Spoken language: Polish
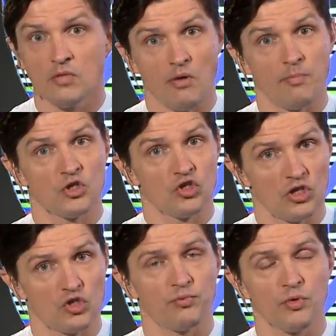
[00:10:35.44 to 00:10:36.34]
miałaby
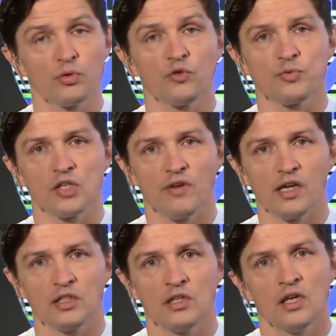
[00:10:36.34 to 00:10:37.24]
6 punktów
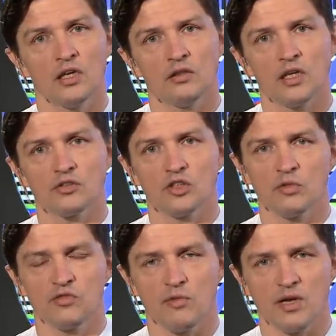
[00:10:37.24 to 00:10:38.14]
przewagi nad
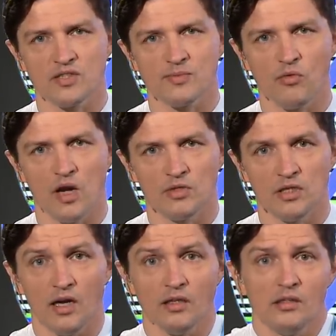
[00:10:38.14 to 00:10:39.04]
tymi dwoma
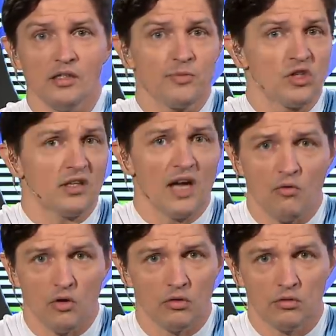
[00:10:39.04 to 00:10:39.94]
zespołami. Ale Lille
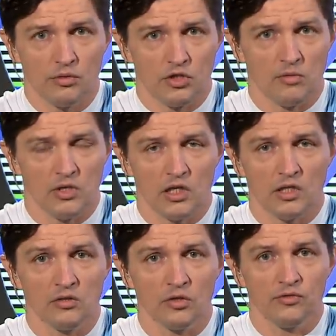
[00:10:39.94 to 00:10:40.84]
przegrało u siebie
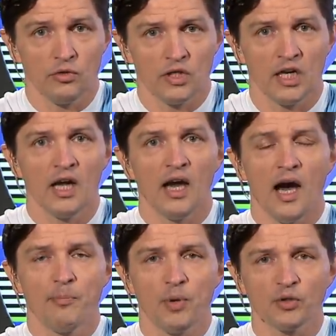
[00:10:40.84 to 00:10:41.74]
1 do 2,
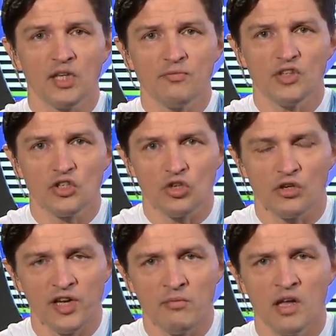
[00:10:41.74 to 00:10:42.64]
a potem
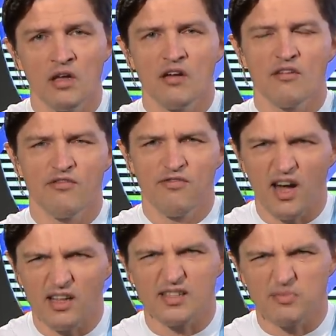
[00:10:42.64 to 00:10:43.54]
wieczorem
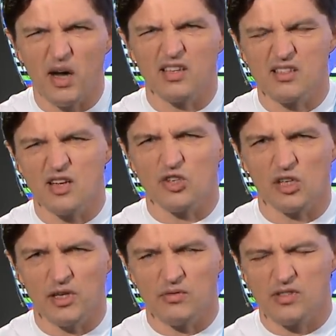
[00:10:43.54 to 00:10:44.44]
walec Paris
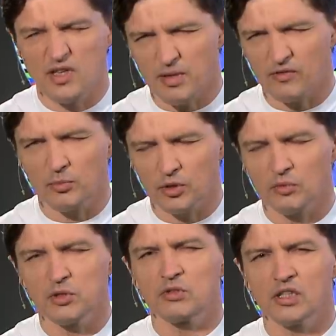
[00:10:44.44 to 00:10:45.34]
Saint-Germain z
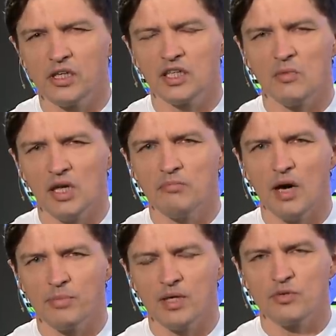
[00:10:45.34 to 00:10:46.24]
nieprawdopodobnym Kilianem
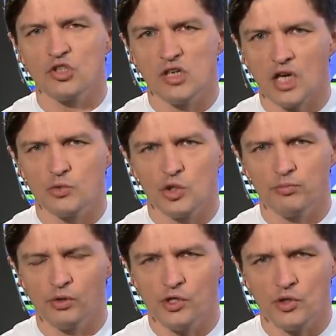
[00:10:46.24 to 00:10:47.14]
Mbappé przejechał
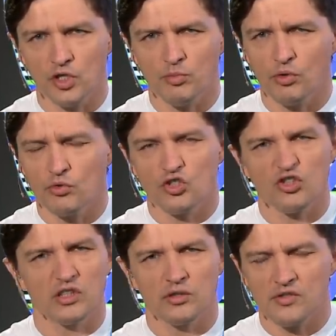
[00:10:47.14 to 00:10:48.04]
się po Lyonie, było już
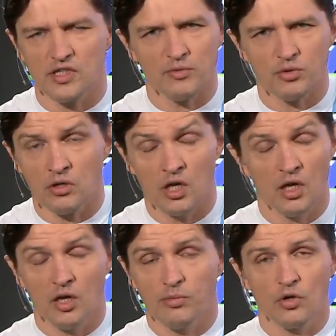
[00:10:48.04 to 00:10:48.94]
4 do 0 po,
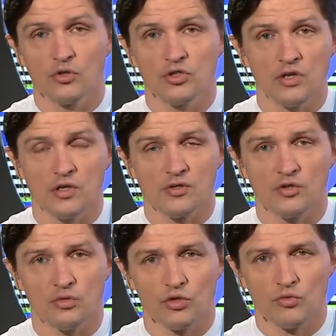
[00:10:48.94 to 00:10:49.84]
po godzinie,
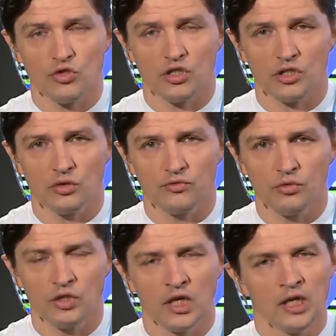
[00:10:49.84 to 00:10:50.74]
skończyło się 4 do 2.